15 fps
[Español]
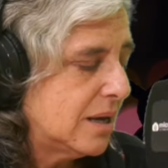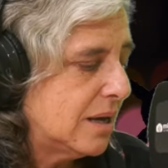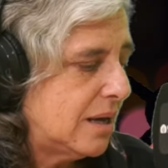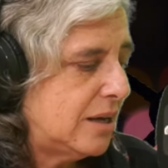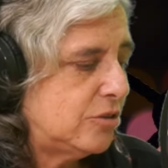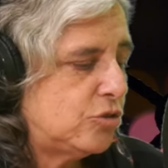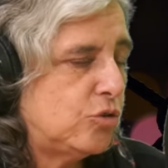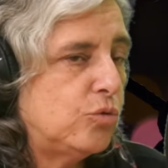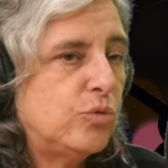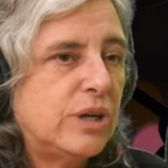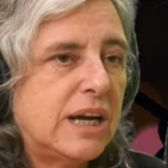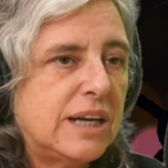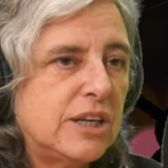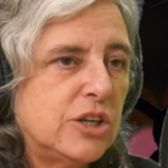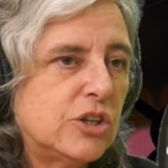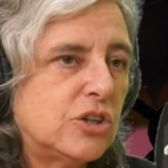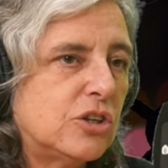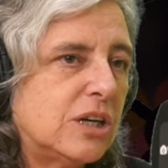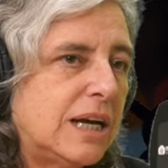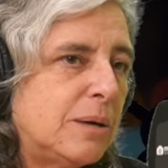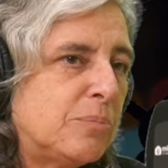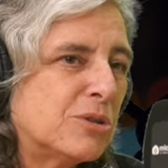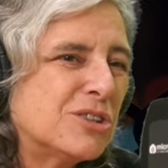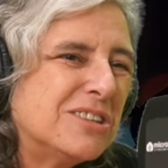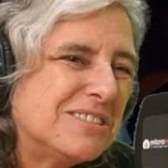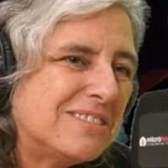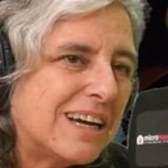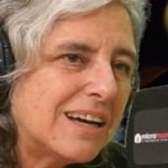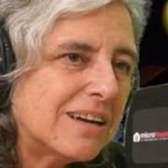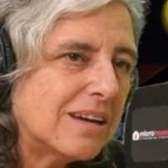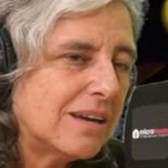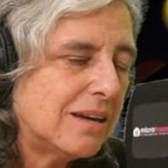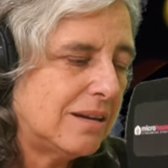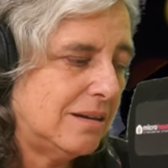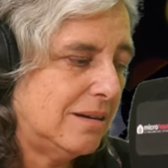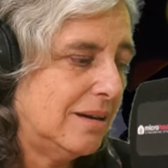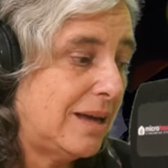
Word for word: en todo un año, el porcentaje